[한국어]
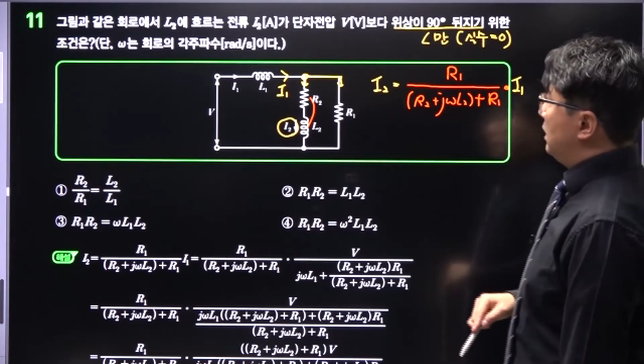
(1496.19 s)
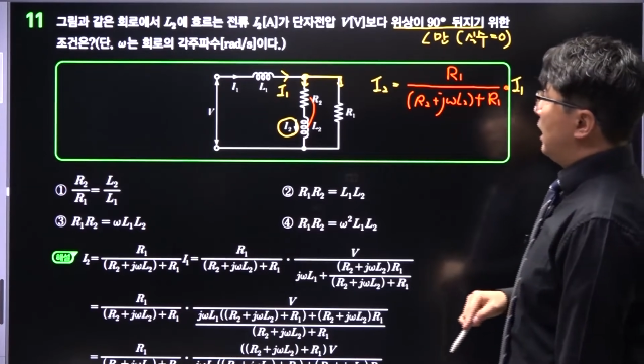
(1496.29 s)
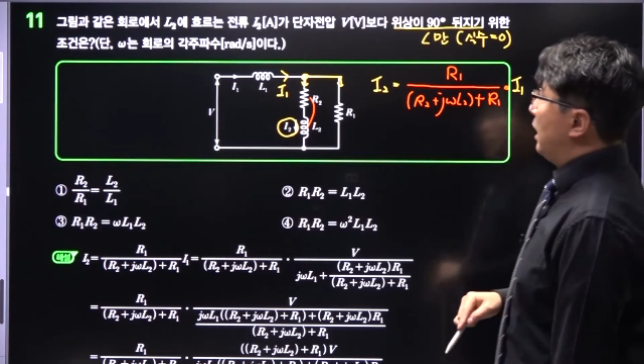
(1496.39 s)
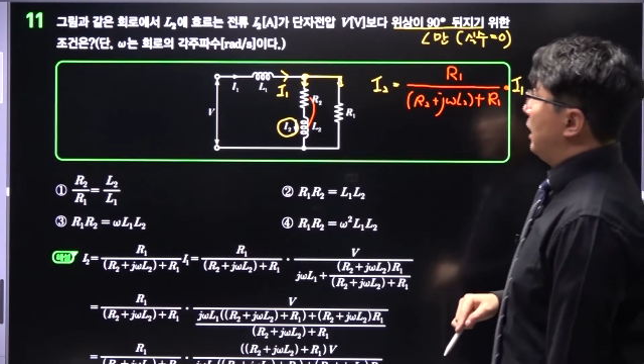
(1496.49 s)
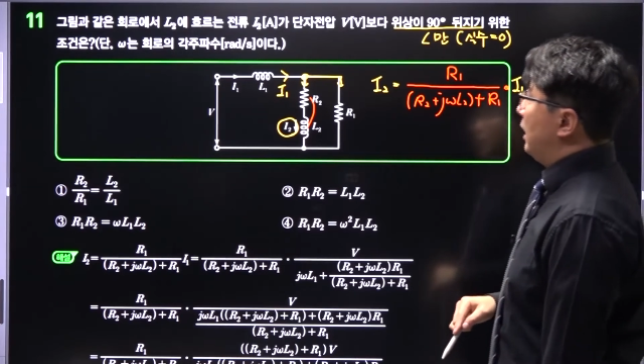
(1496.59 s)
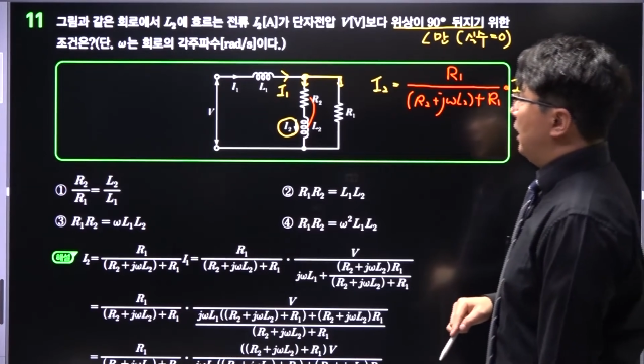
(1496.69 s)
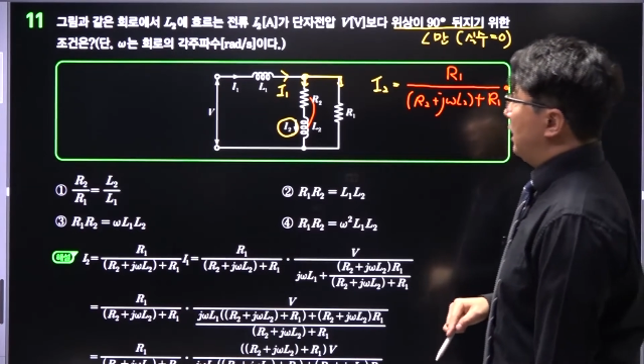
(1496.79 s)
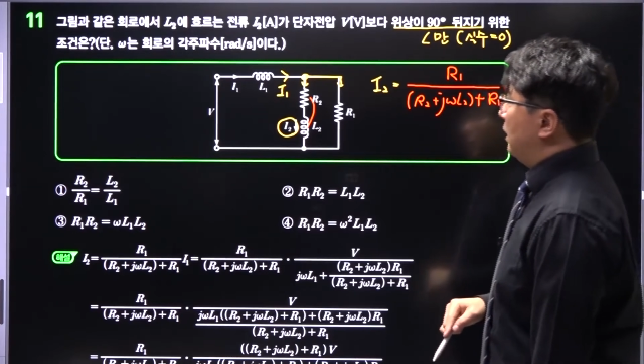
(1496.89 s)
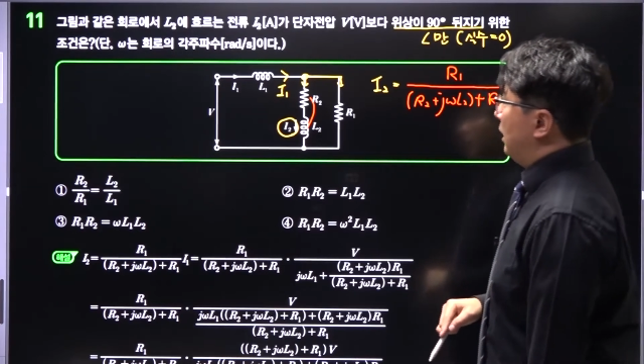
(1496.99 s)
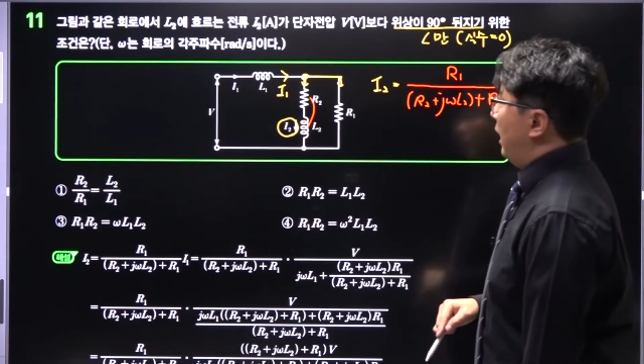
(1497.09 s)
생각을 해야
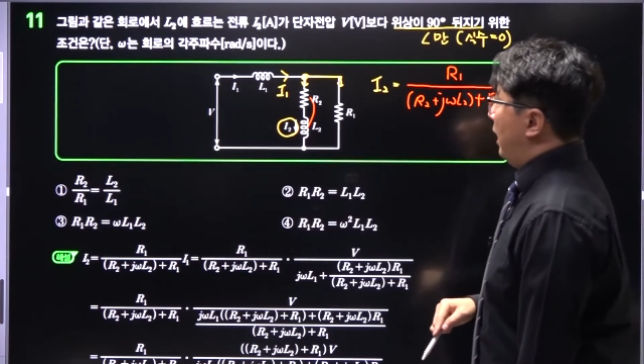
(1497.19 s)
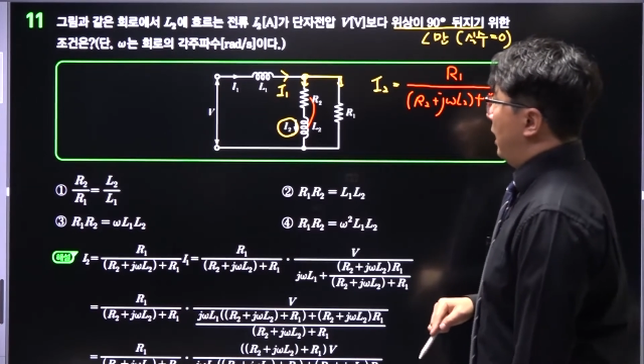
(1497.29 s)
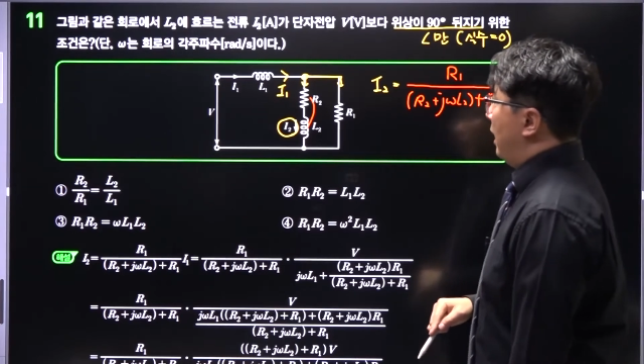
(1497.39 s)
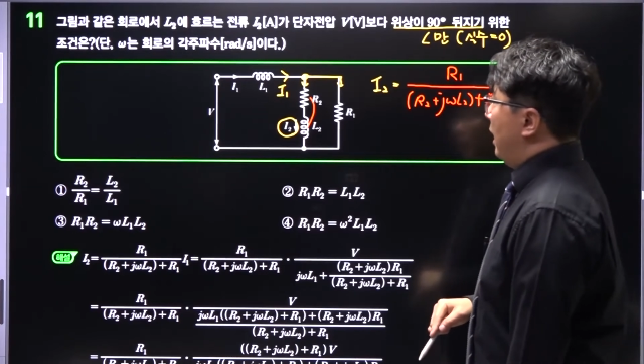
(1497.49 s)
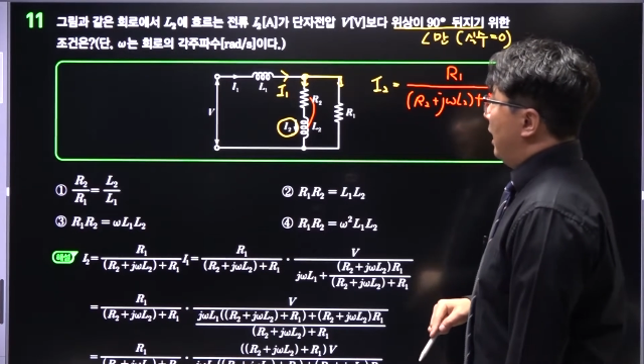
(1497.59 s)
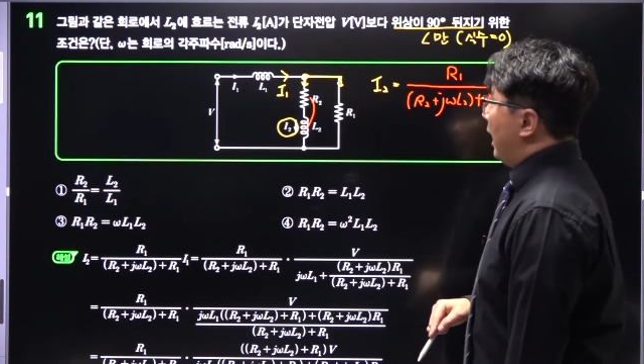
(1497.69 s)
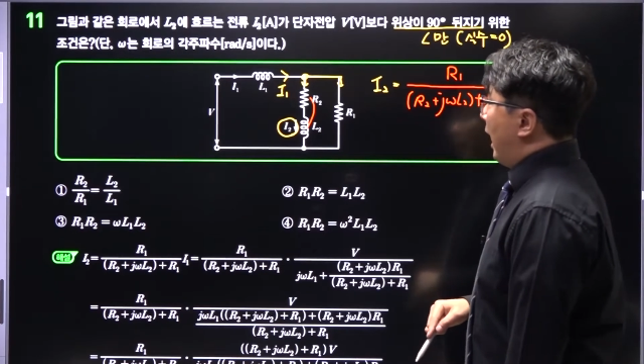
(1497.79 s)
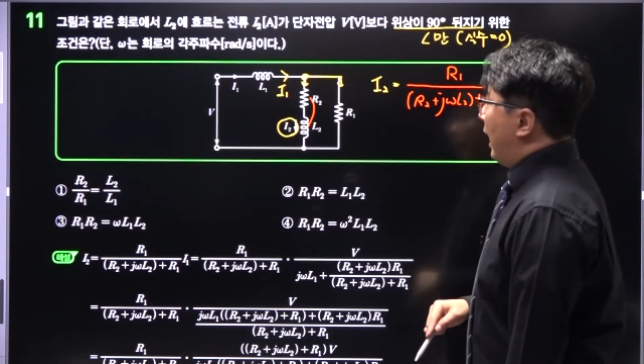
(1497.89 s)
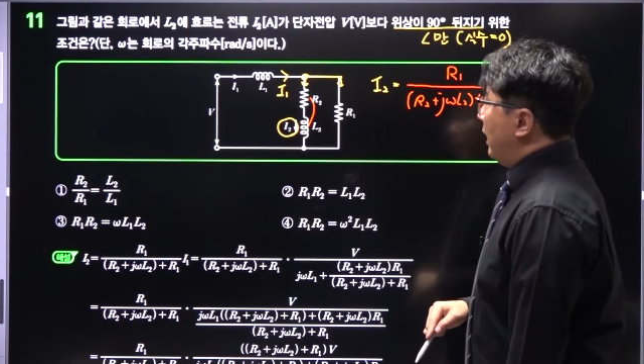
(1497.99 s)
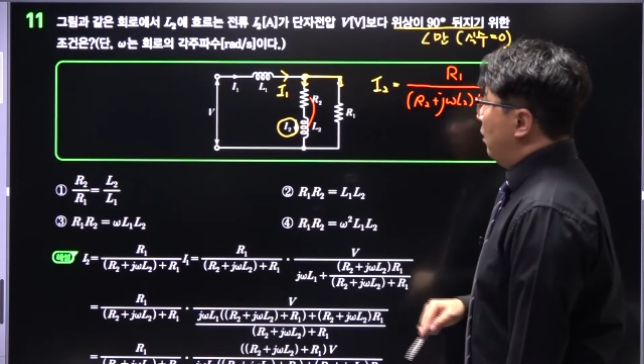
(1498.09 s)
되는데
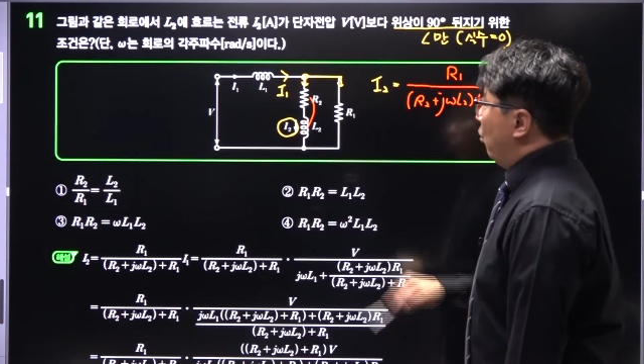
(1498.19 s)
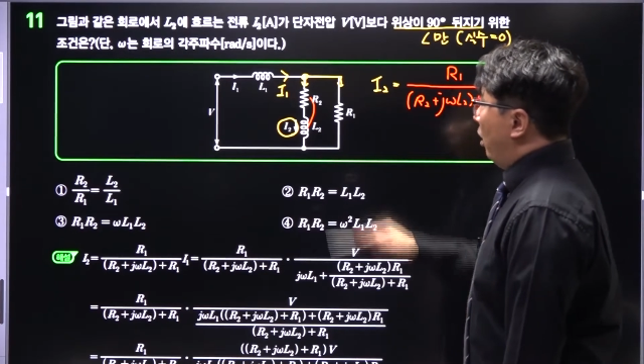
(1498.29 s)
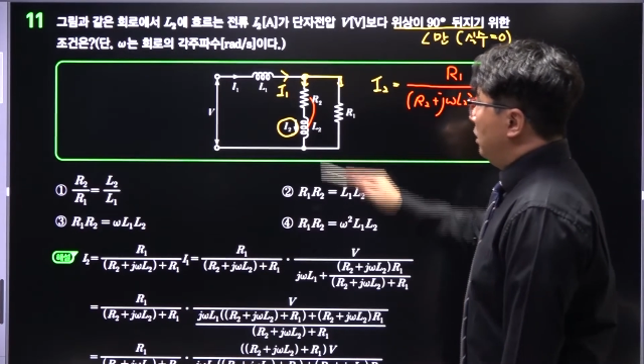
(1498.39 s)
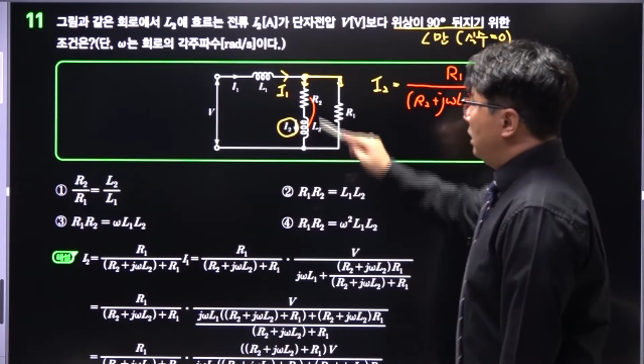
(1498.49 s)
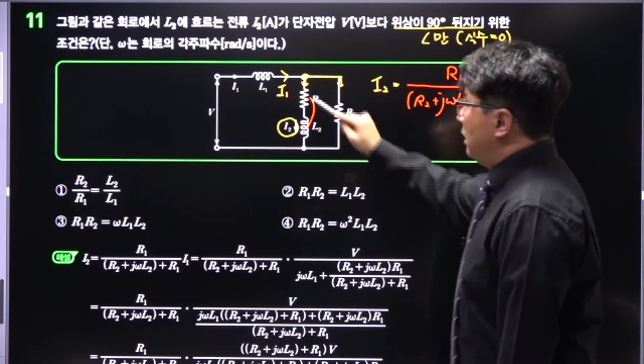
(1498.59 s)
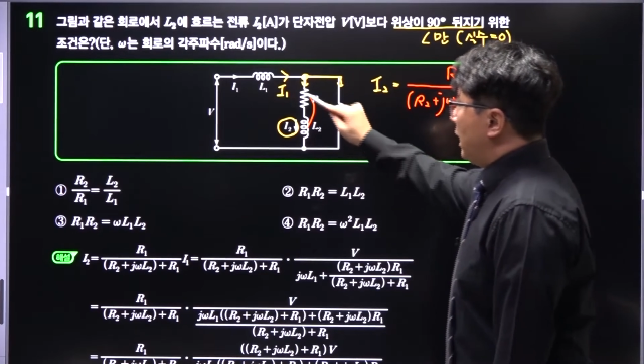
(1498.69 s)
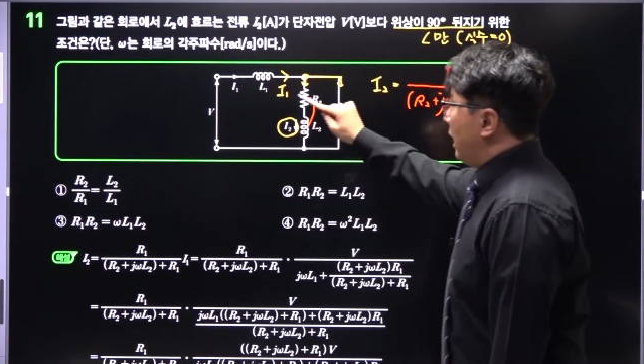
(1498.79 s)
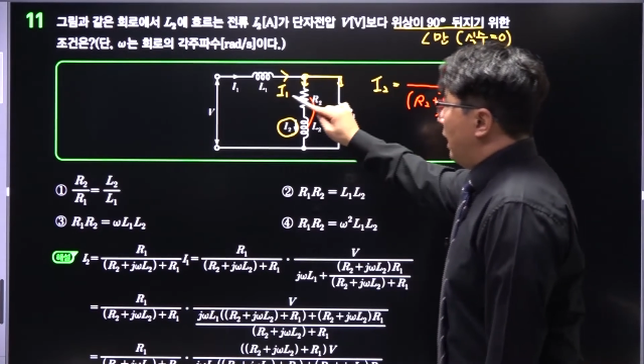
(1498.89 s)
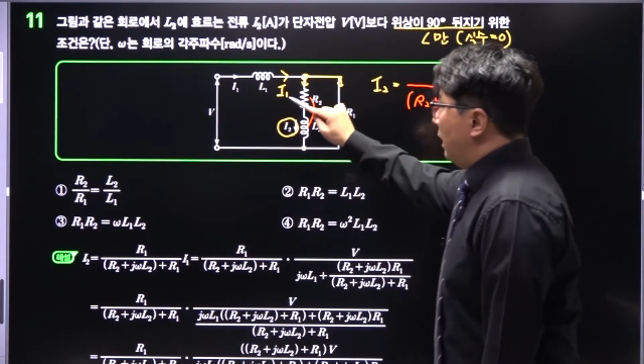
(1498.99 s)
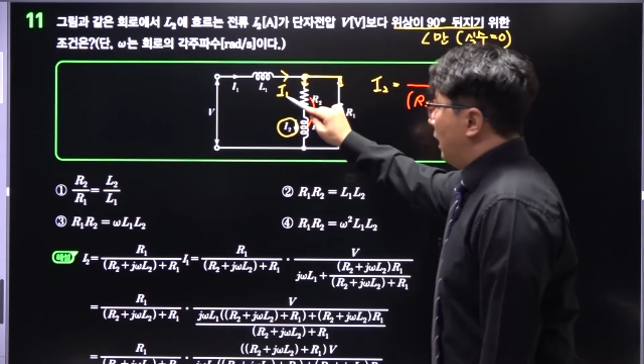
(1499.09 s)
I1을
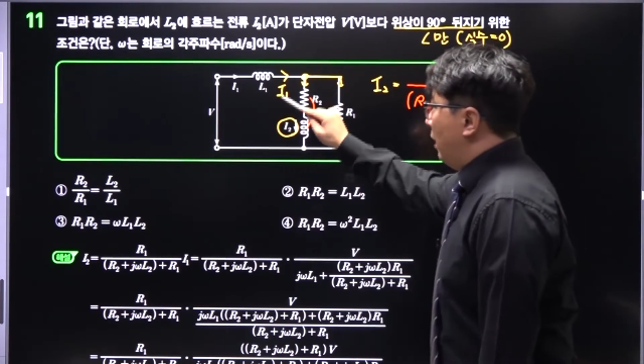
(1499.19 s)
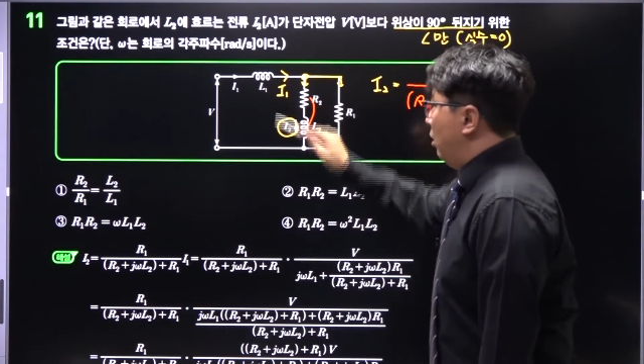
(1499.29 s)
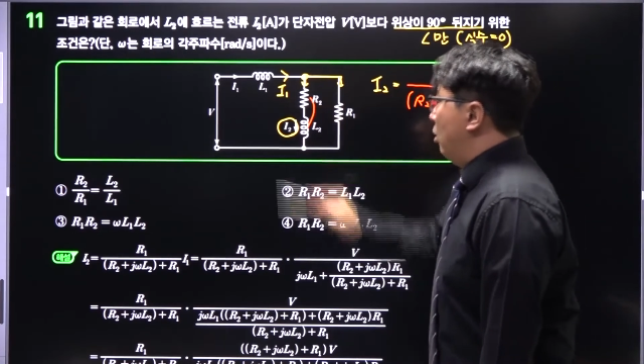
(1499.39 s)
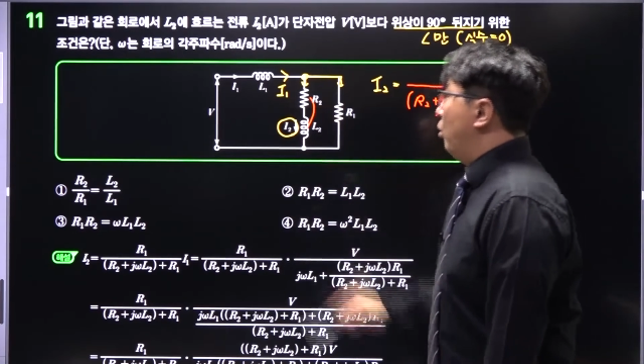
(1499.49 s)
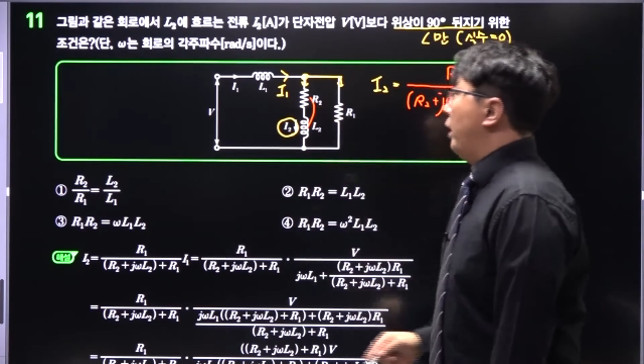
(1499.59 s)
생각을 하려고